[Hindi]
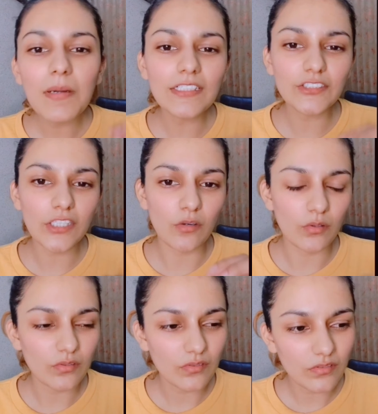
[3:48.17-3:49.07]
मगर
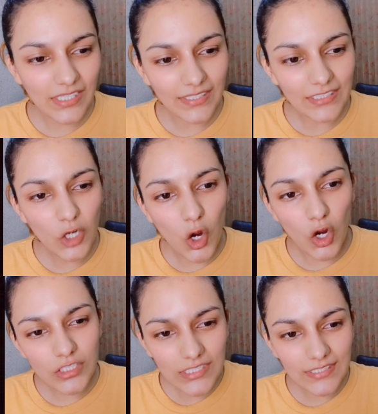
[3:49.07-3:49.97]
चलो सिंगर
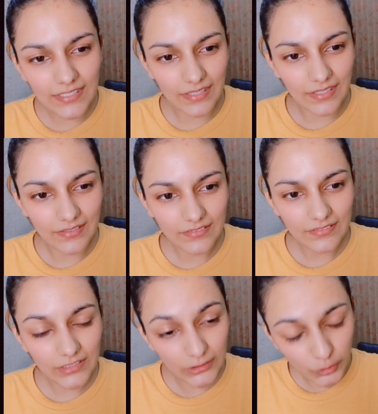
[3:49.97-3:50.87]
ऑर्डर दे रहा है
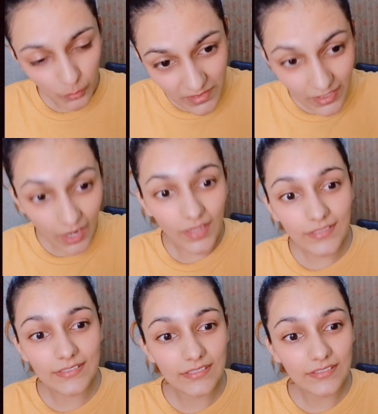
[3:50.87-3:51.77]
कि
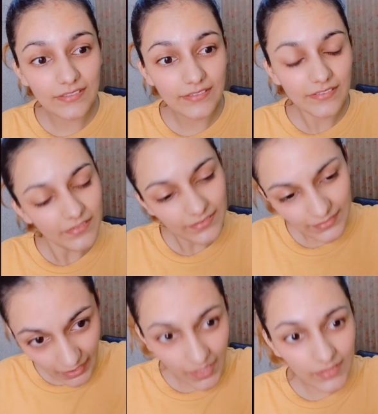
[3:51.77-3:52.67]
जुमेरात
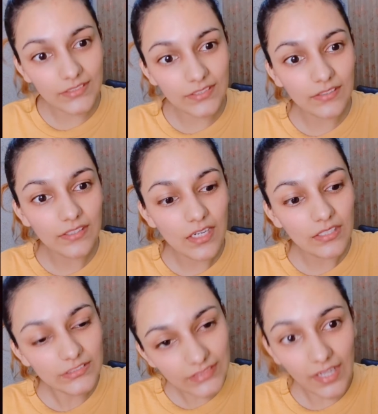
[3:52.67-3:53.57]
रात
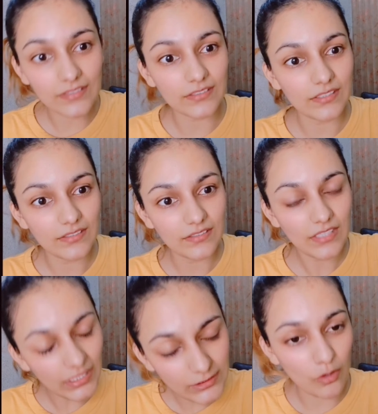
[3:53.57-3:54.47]
सात
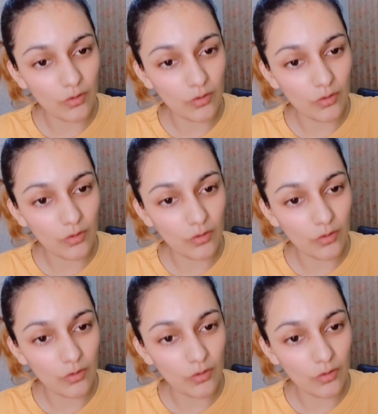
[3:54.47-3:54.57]
आ